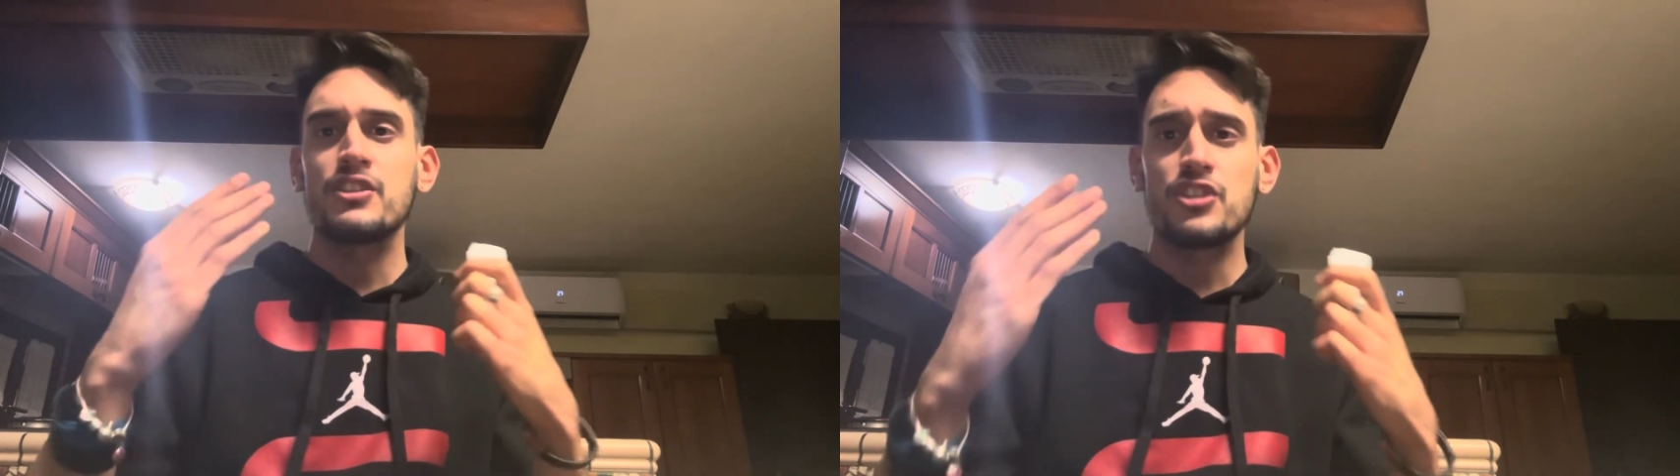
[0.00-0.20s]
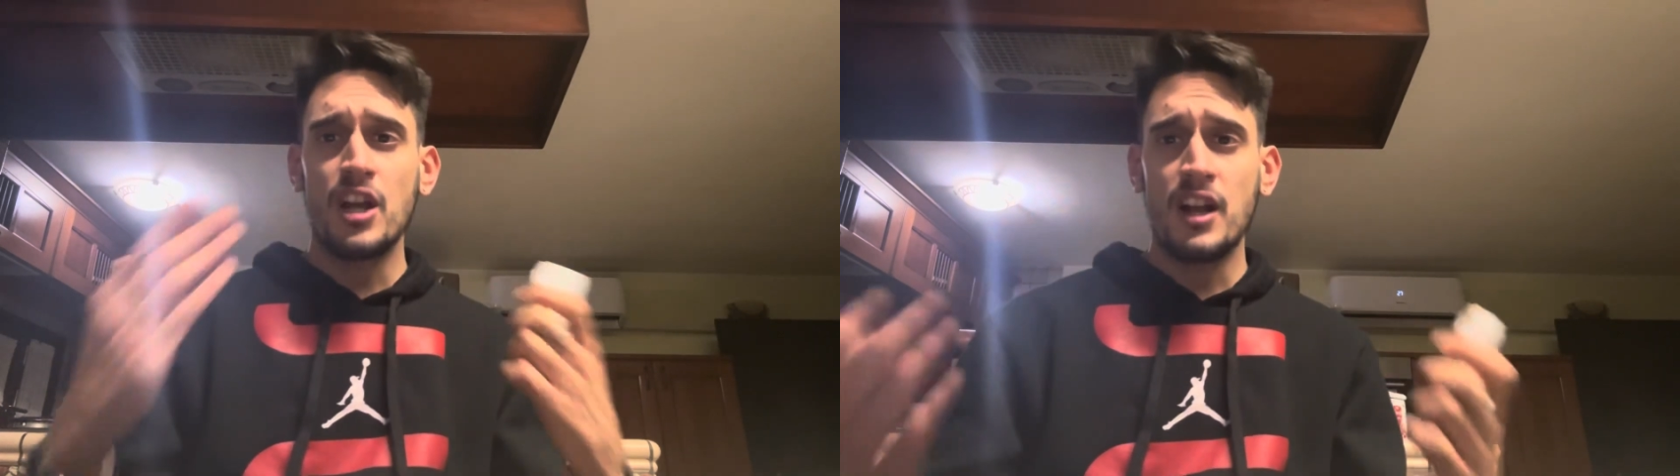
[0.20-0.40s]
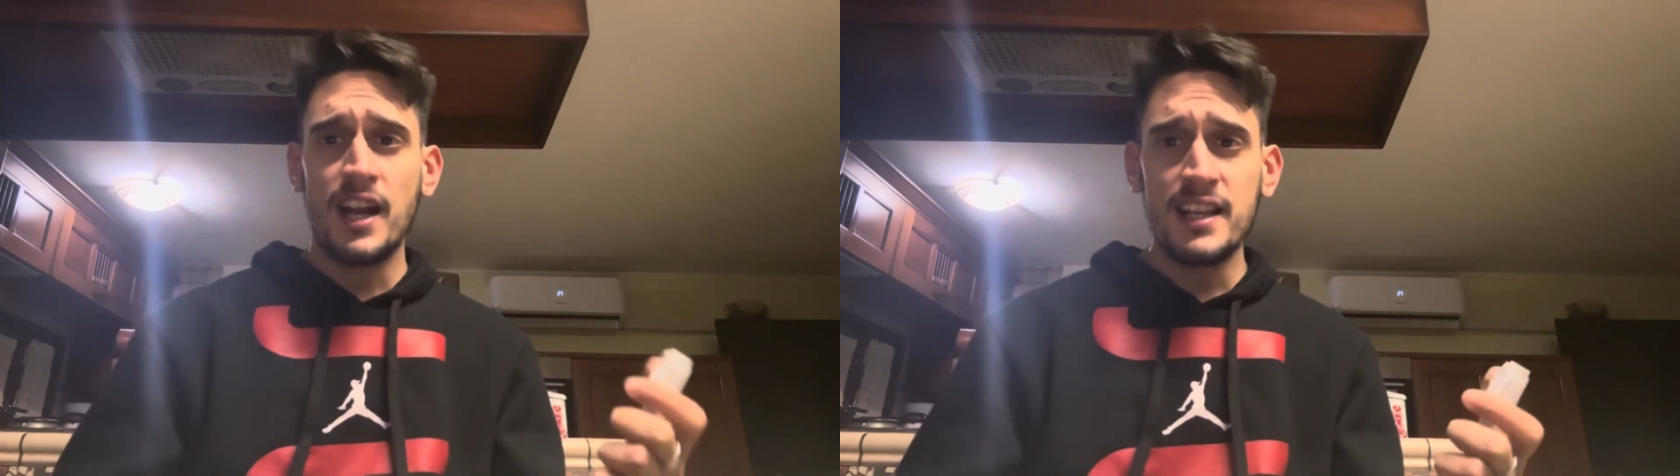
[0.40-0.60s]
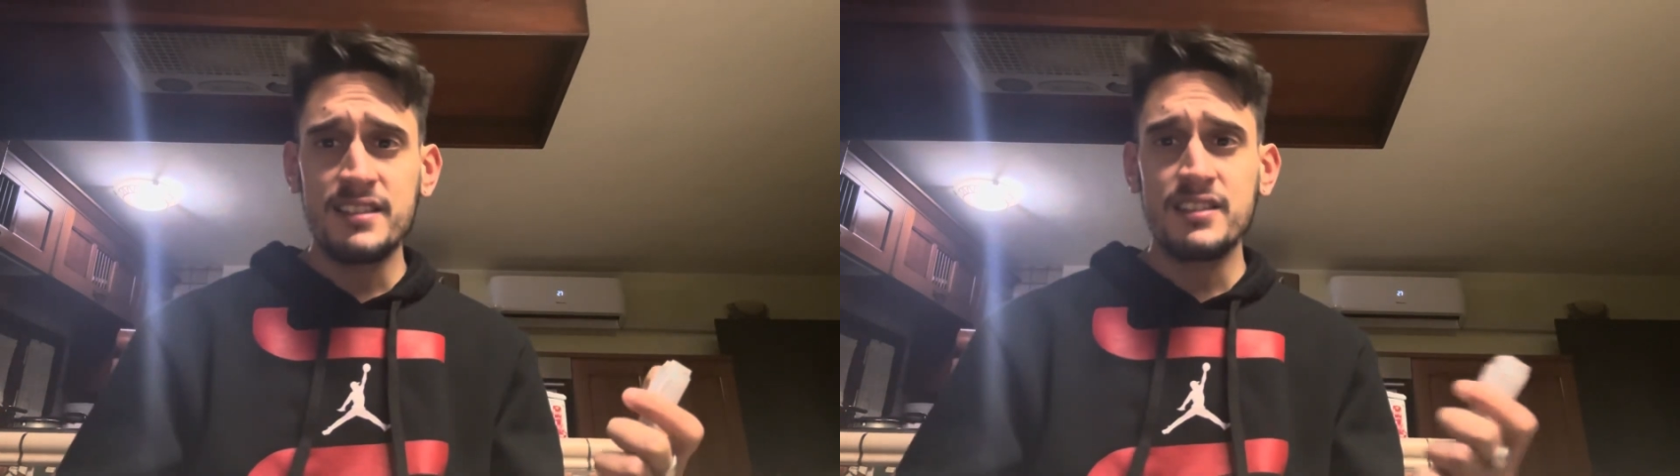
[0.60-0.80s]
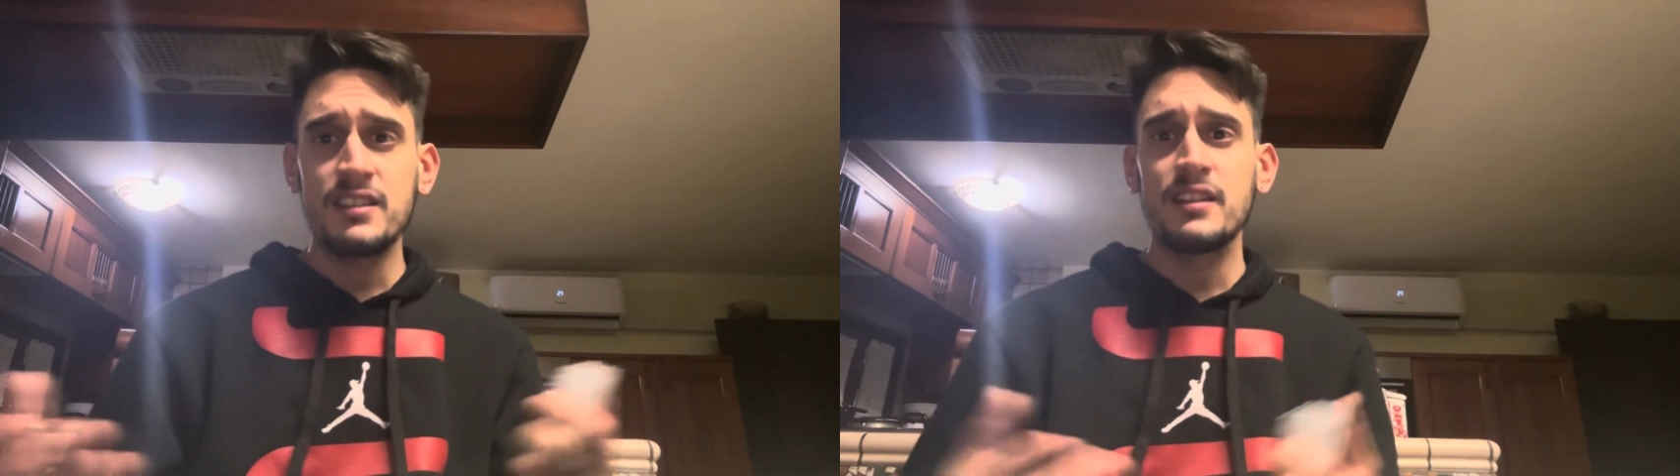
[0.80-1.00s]
Ciao
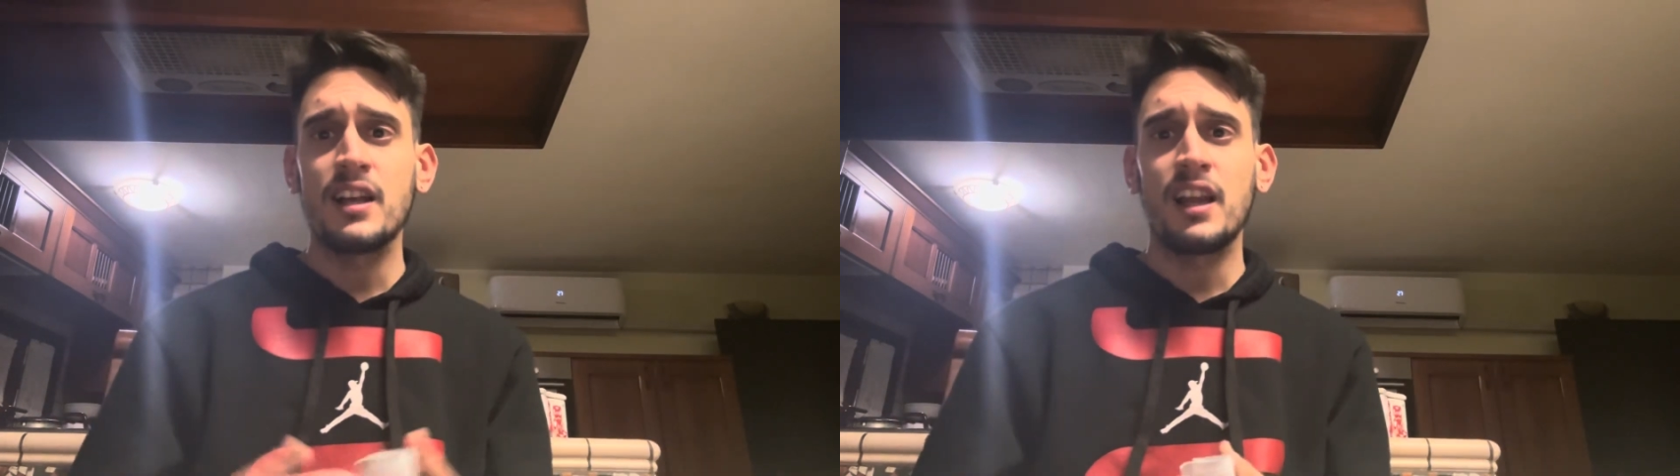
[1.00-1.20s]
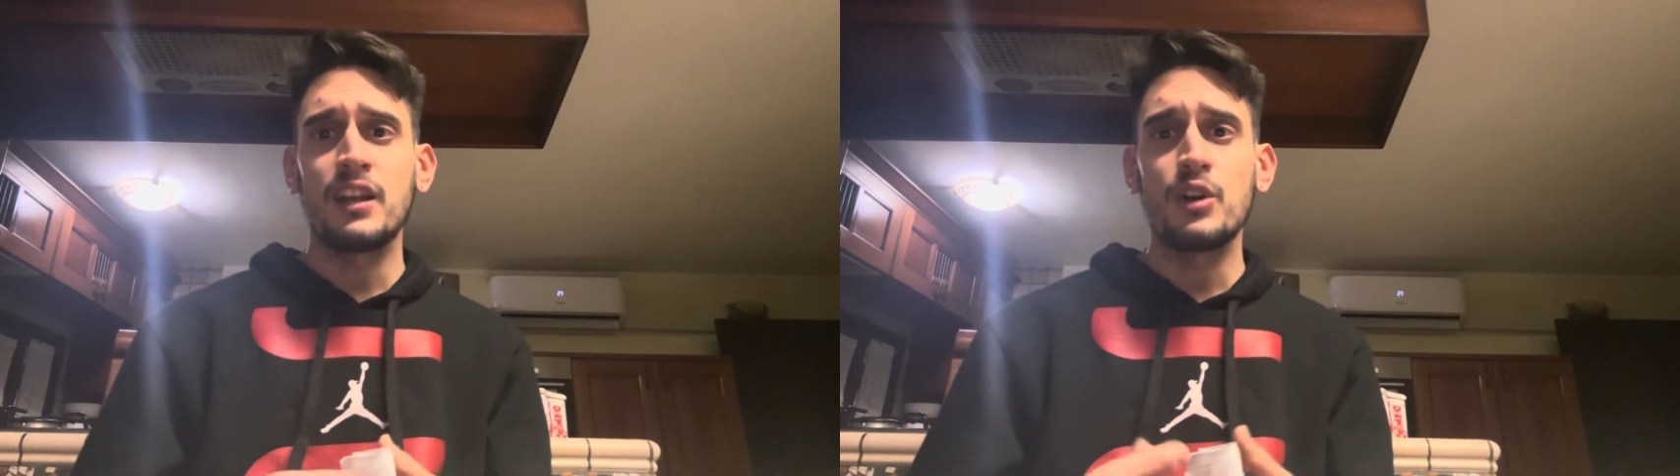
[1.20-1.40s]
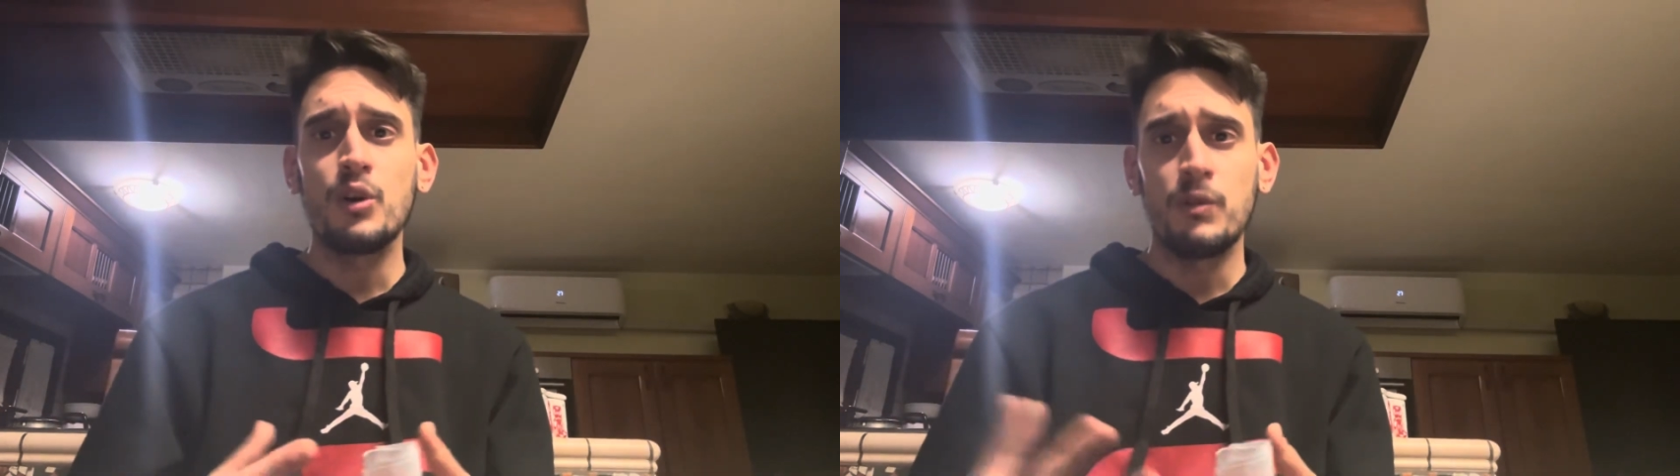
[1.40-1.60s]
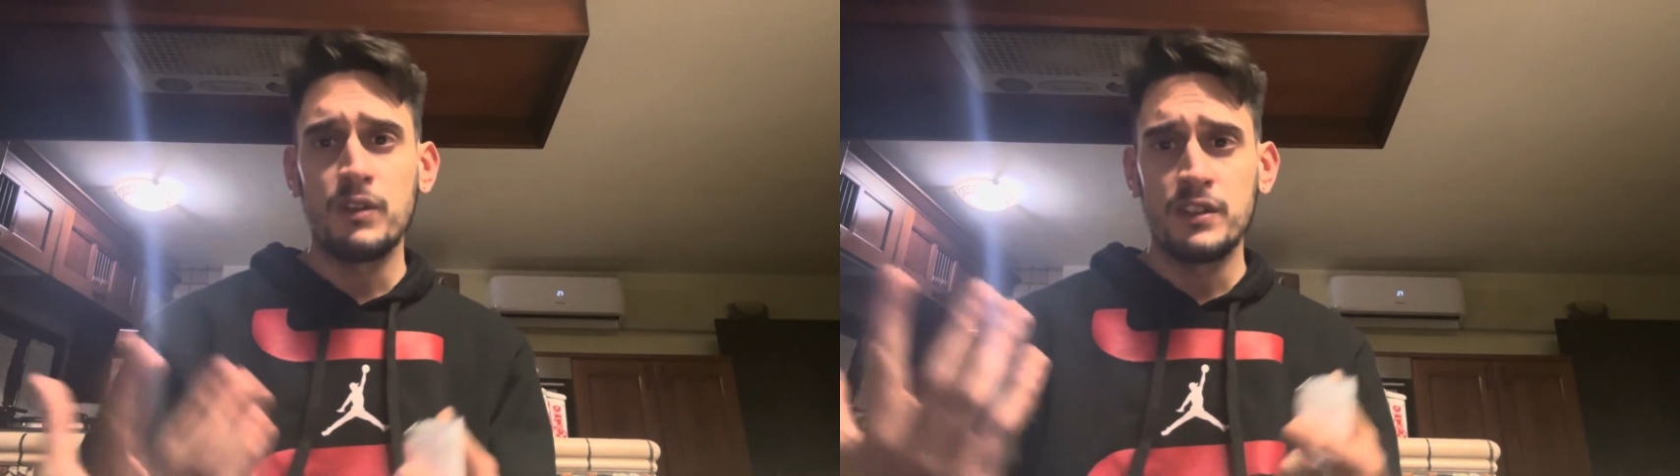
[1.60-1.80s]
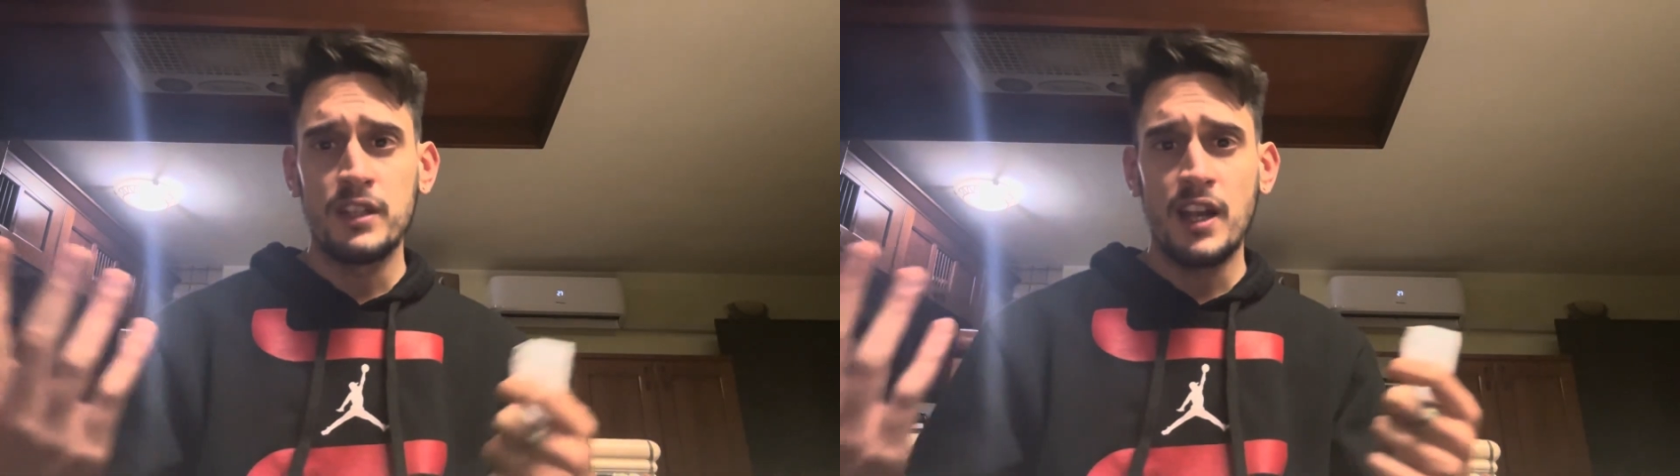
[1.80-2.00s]
ragazzi, dal
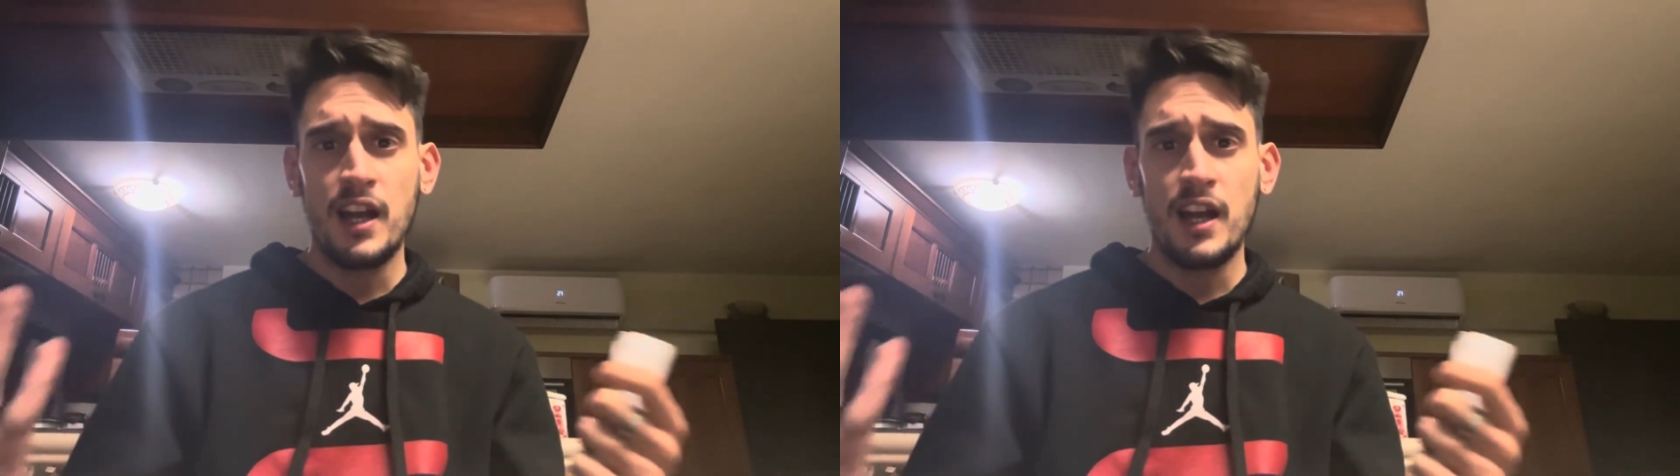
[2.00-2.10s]
covo di